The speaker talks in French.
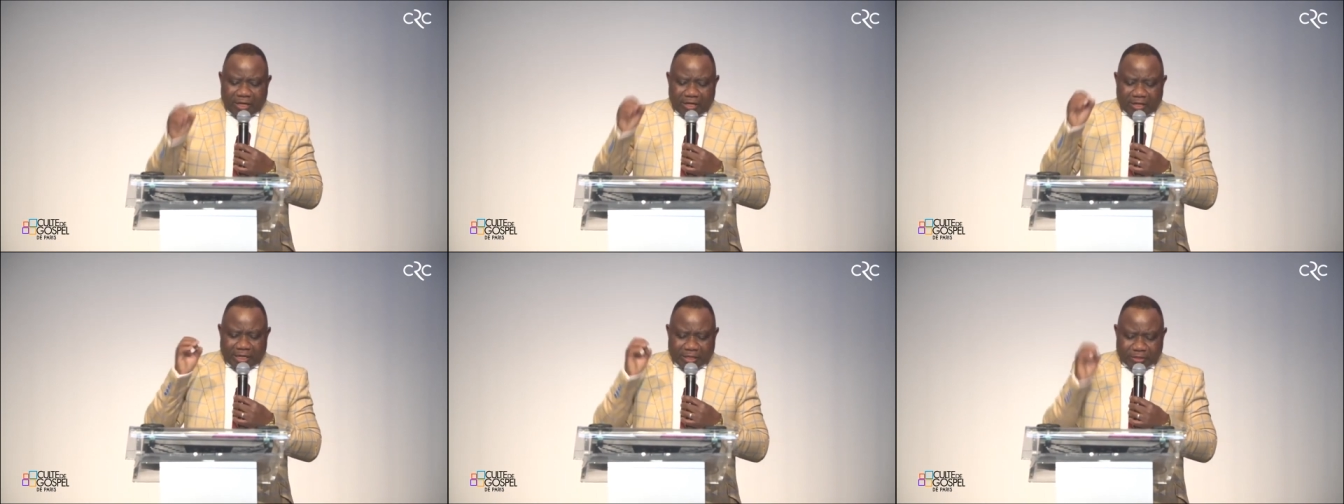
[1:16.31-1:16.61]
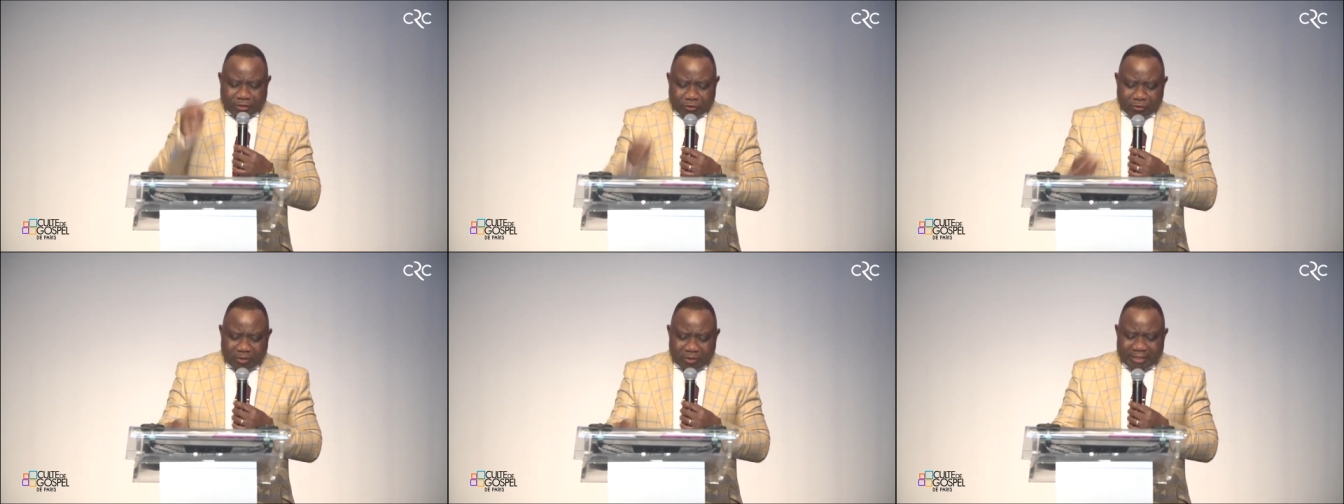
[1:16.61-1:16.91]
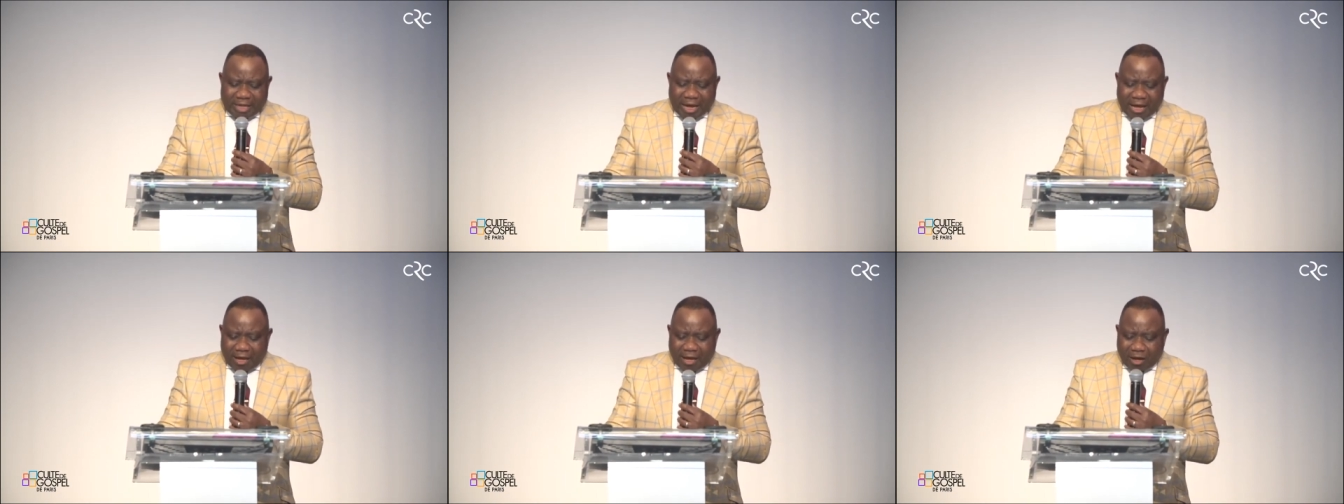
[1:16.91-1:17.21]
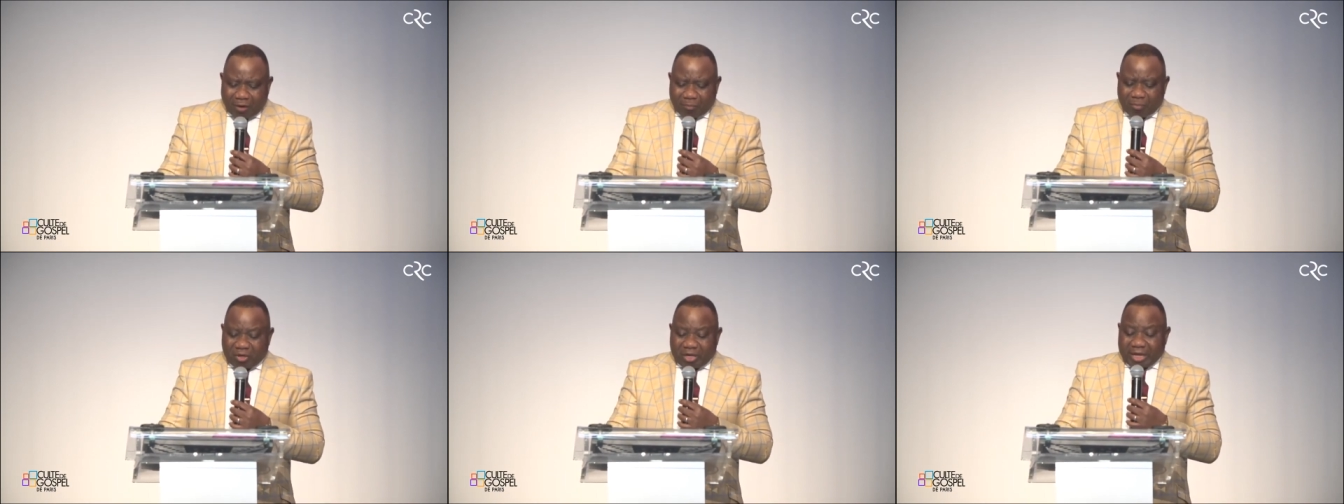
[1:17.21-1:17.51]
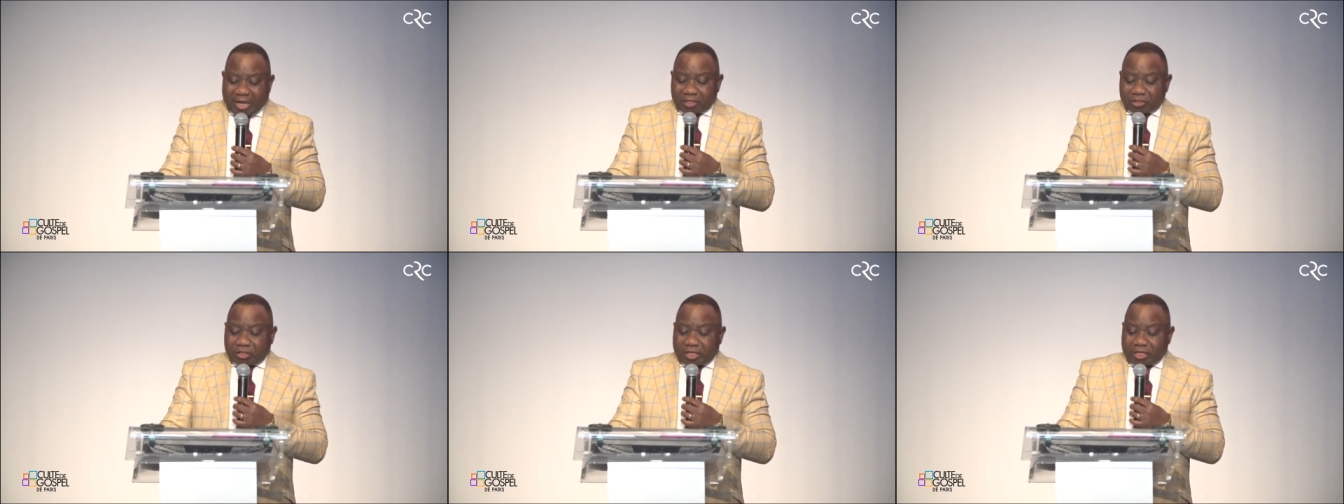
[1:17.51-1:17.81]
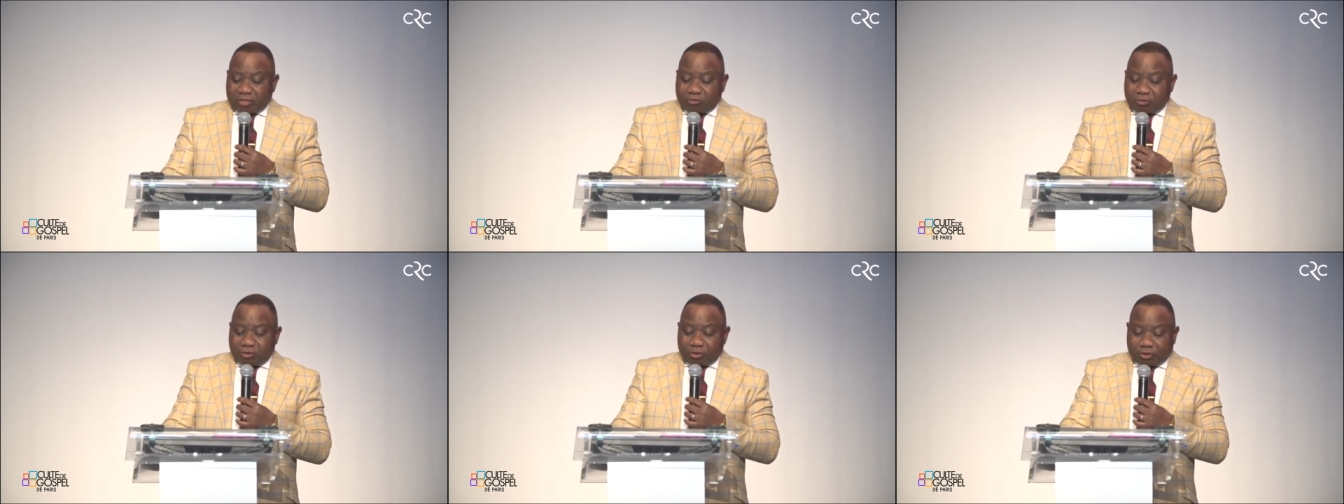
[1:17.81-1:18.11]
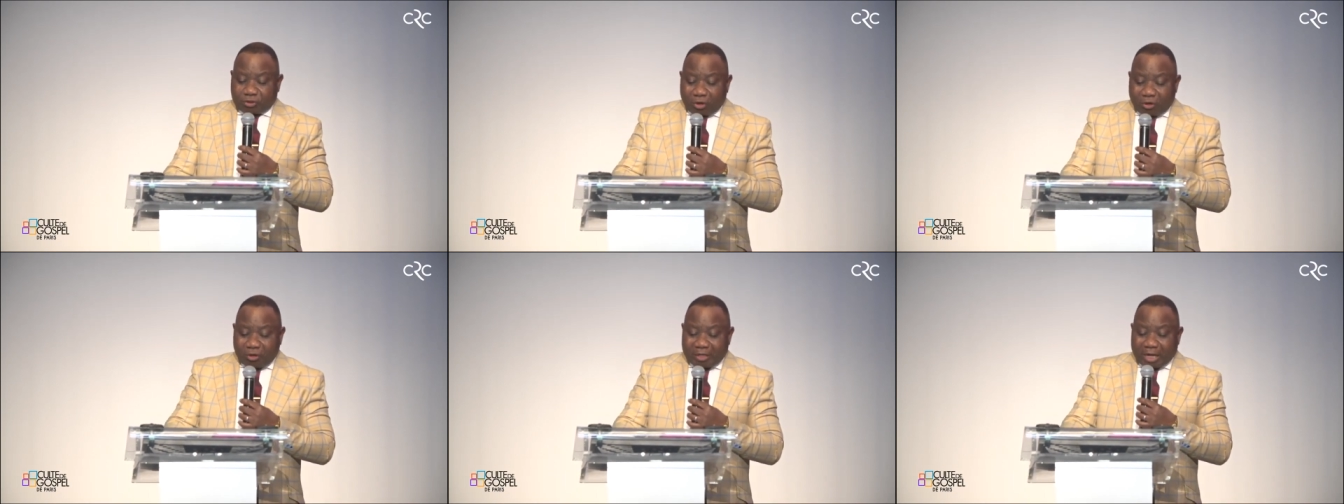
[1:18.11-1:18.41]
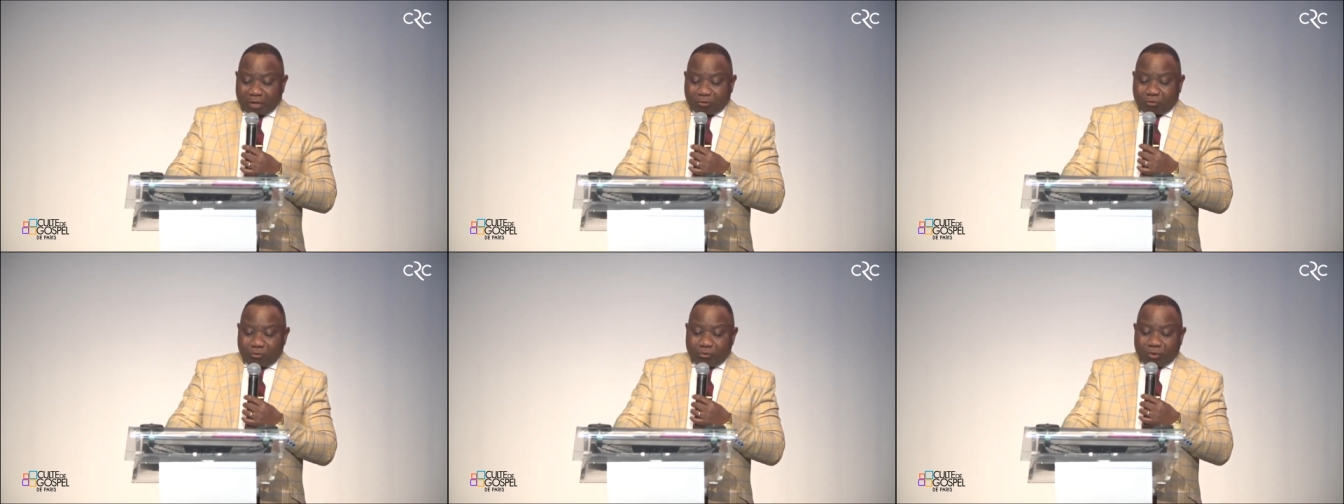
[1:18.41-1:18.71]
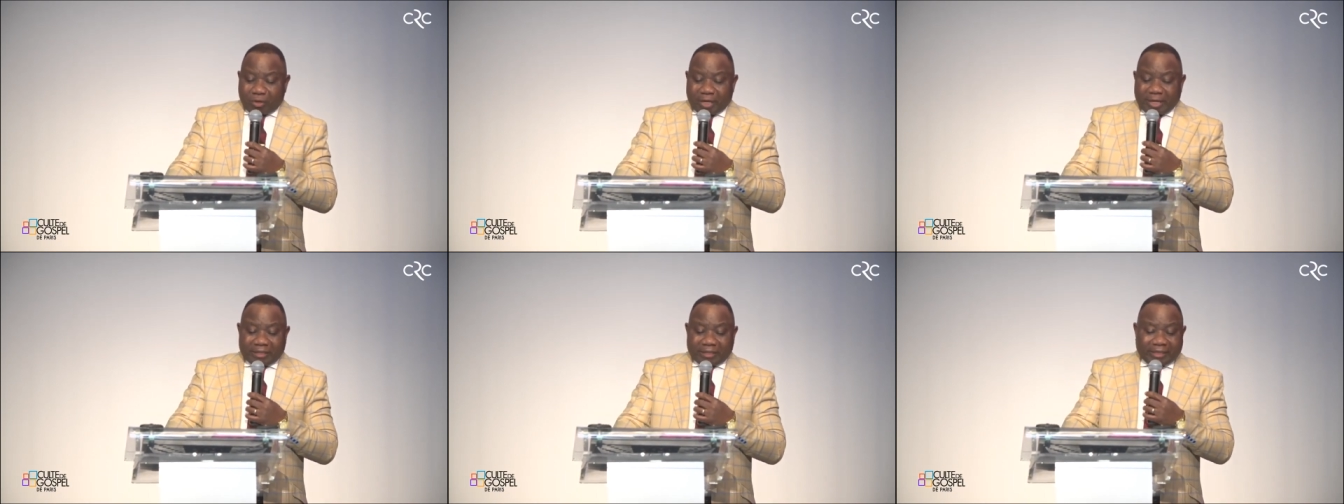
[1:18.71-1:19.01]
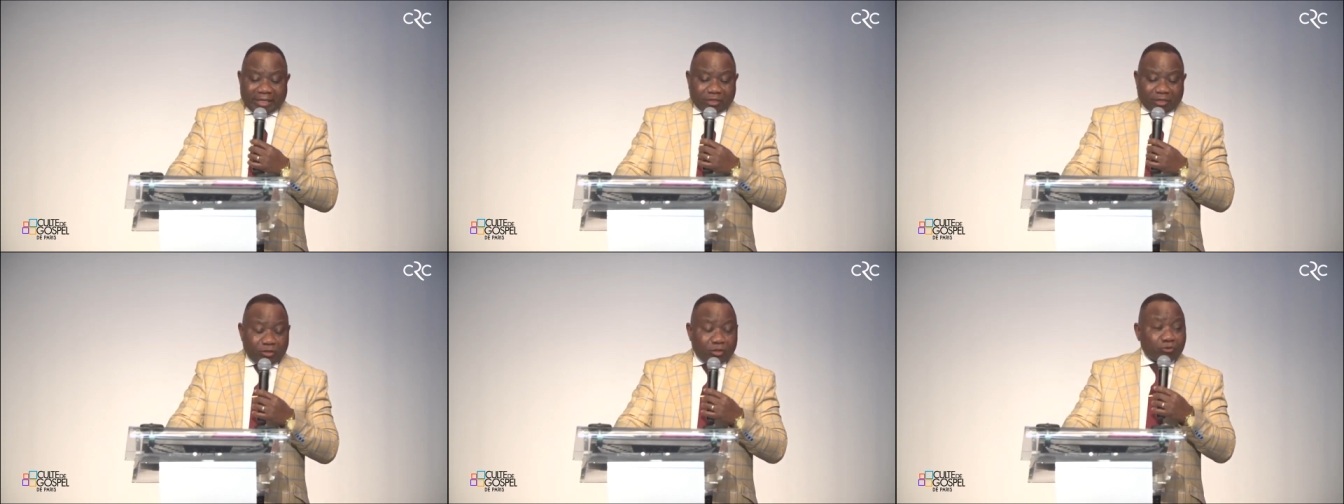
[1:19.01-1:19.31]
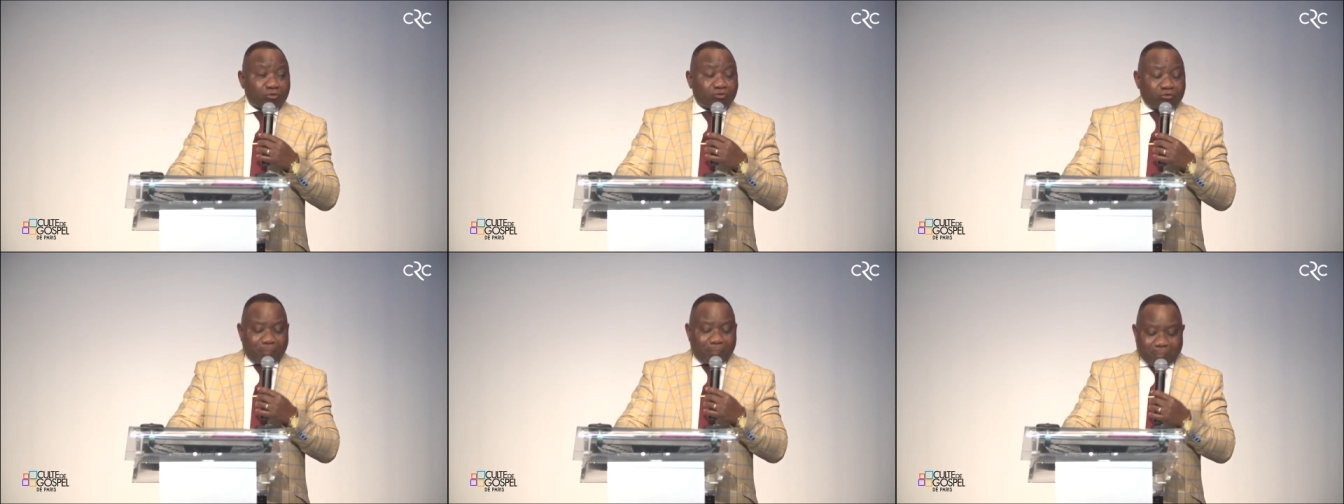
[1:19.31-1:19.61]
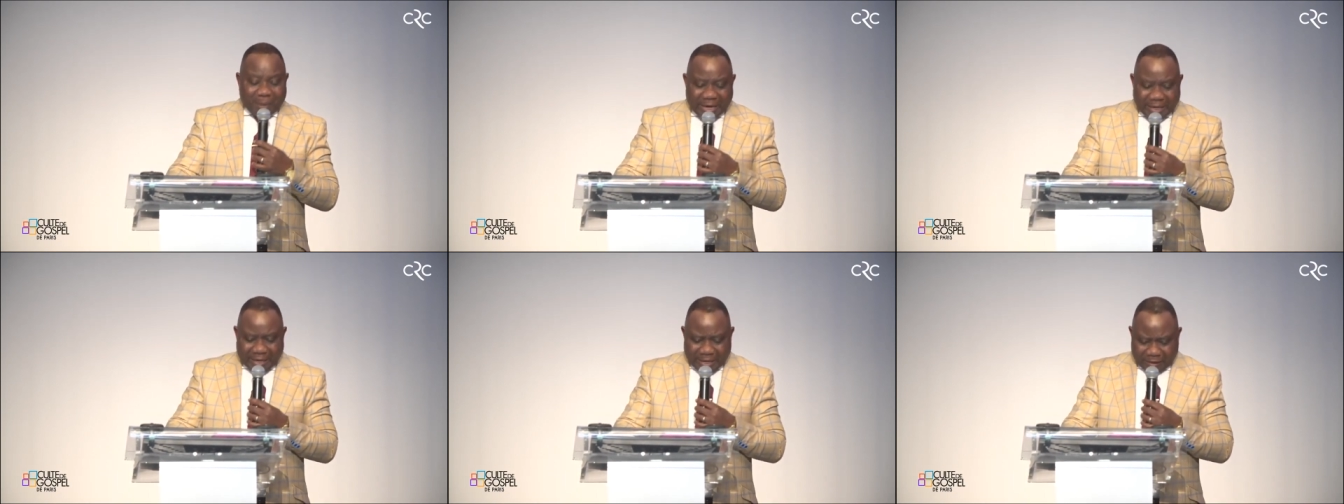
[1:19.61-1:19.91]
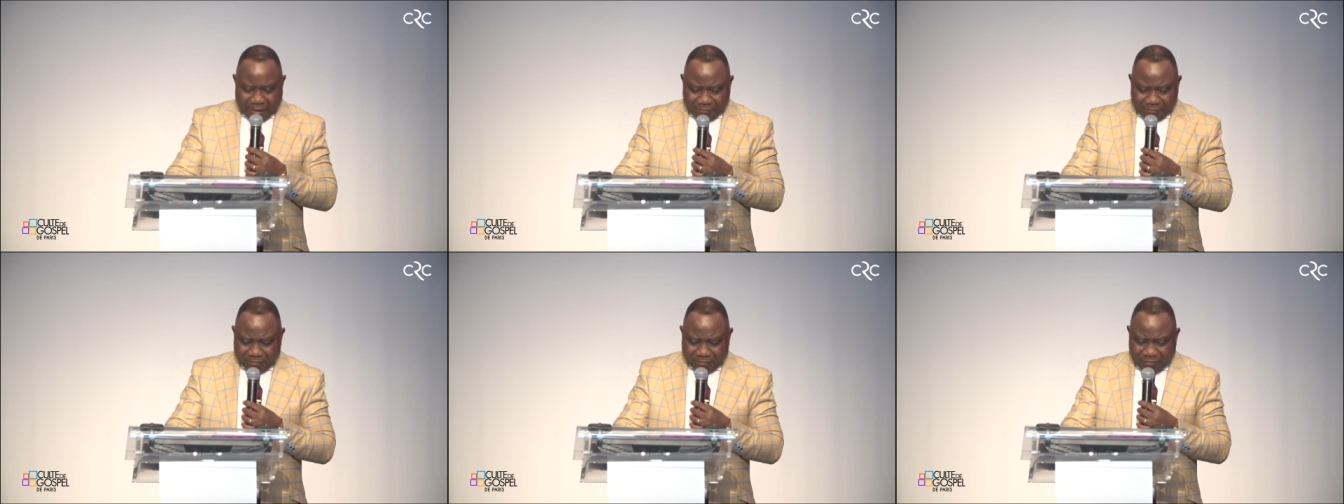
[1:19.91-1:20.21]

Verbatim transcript: Les soldats emmenèrent Jésus dans la cour intérieure du palais